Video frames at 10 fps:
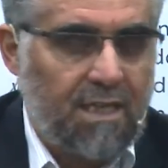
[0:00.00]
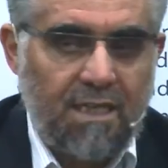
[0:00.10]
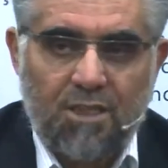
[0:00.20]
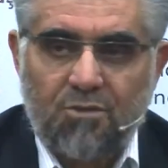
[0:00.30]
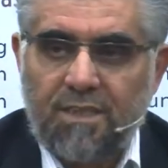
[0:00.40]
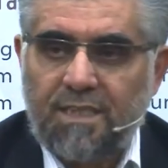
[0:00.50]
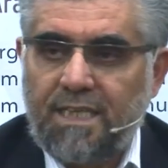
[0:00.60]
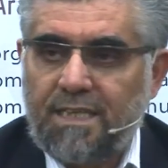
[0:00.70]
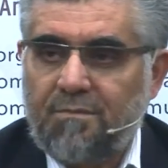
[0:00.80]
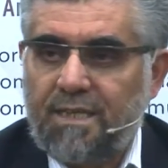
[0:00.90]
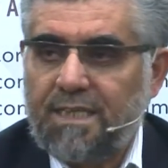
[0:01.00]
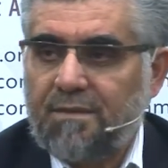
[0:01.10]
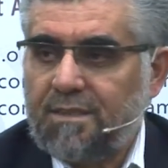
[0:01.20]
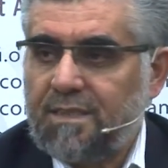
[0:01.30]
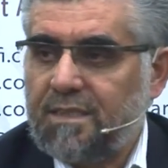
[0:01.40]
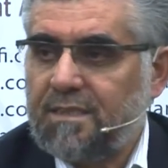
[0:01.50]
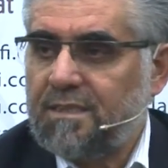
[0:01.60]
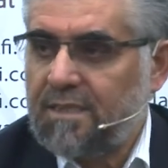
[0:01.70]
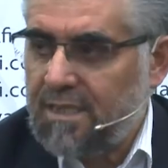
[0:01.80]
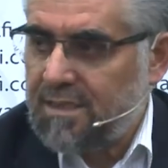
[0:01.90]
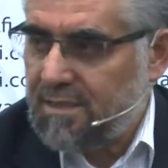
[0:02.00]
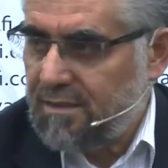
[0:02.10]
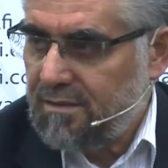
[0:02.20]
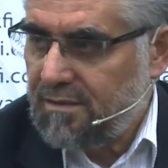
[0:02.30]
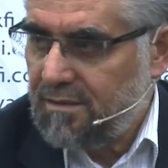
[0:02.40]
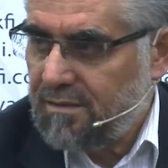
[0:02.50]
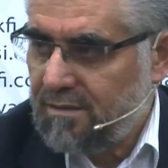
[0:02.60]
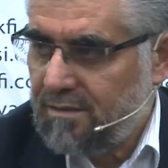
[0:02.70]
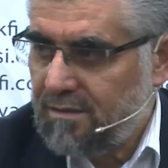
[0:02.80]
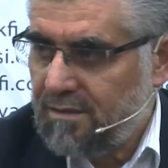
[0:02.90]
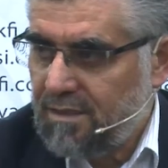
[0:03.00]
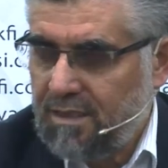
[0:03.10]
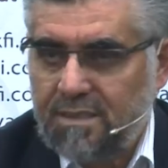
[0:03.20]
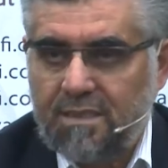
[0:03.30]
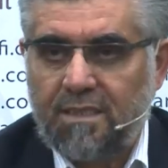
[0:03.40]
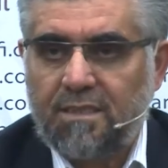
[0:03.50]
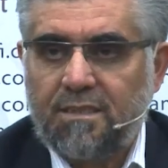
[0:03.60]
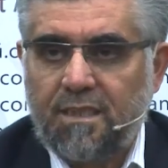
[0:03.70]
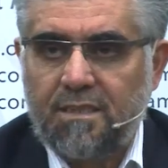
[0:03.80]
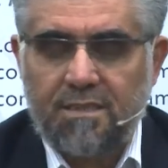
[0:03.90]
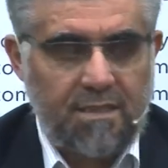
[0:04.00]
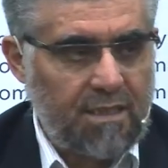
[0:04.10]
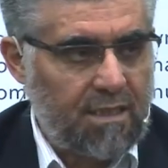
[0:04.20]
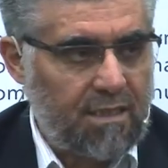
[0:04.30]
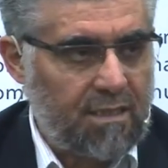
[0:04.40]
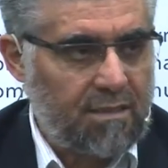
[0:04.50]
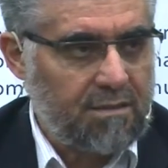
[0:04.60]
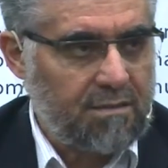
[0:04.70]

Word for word: Katolikler Meryem'i tanrının anası, İsa'yı da tanrı sayarlar.